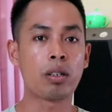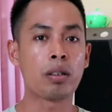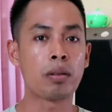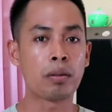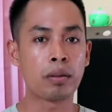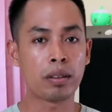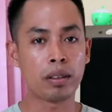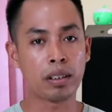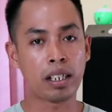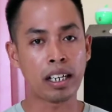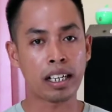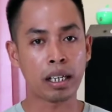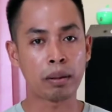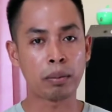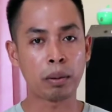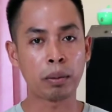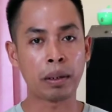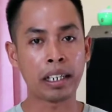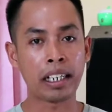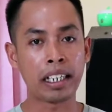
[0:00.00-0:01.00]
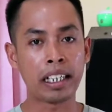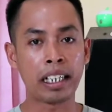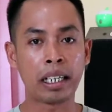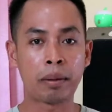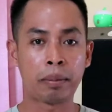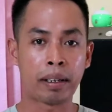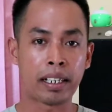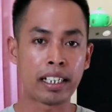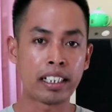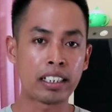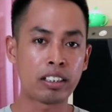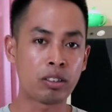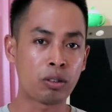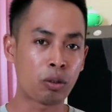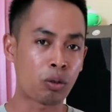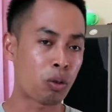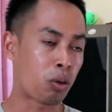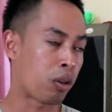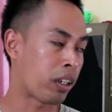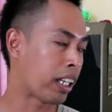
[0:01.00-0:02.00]
gue akan berbagi gimana
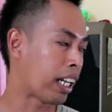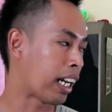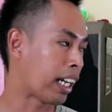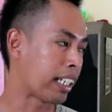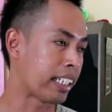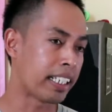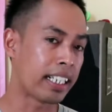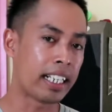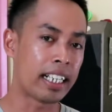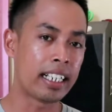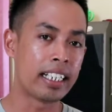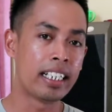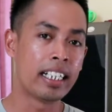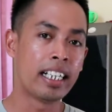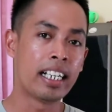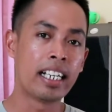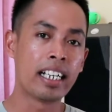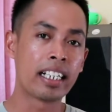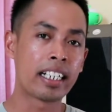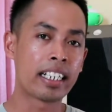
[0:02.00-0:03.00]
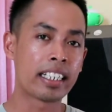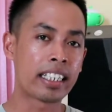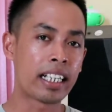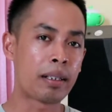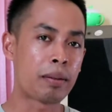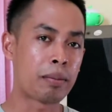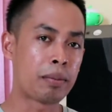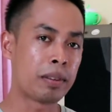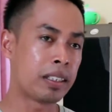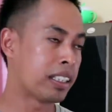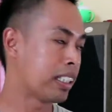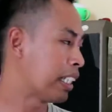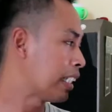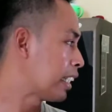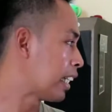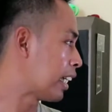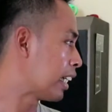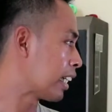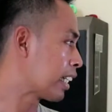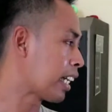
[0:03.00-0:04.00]
tutorialnya kita
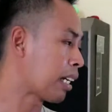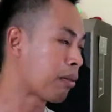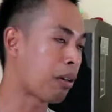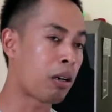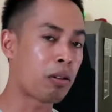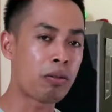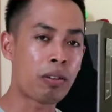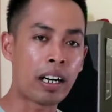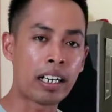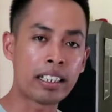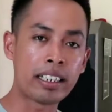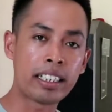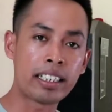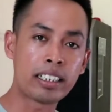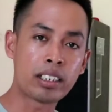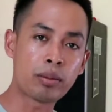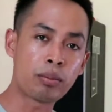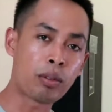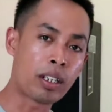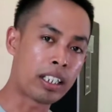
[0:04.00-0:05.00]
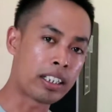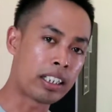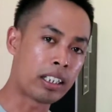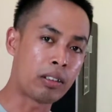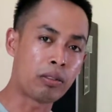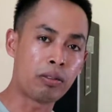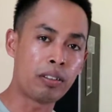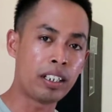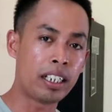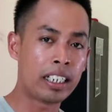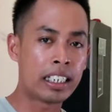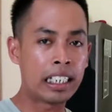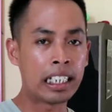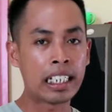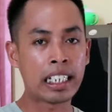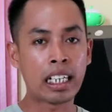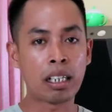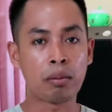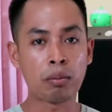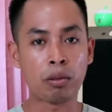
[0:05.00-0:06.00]
dijadikan manfaatin sebuah TV
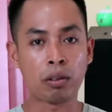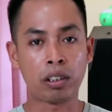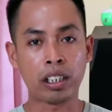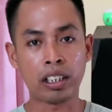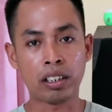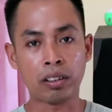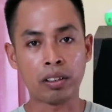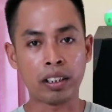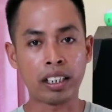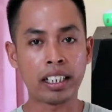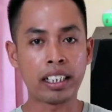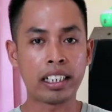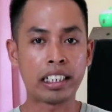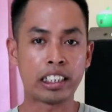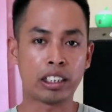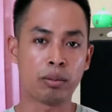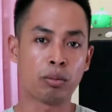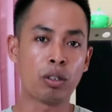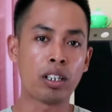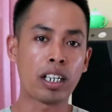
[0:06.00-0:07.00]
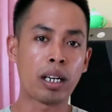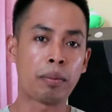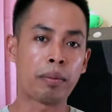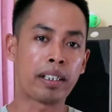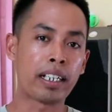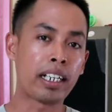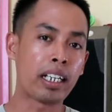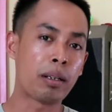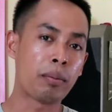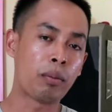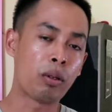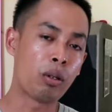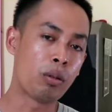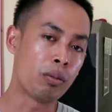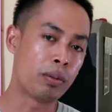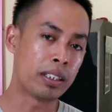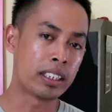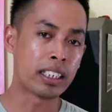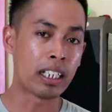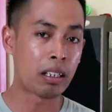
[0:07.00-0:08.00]
dijadikan monitoring di sebuah kamera yang
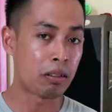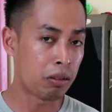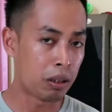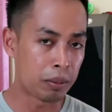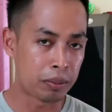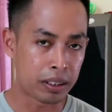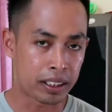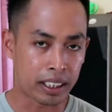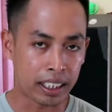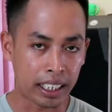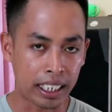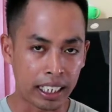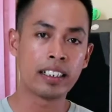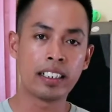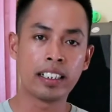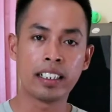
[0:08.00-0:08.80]
belum bisa flip screen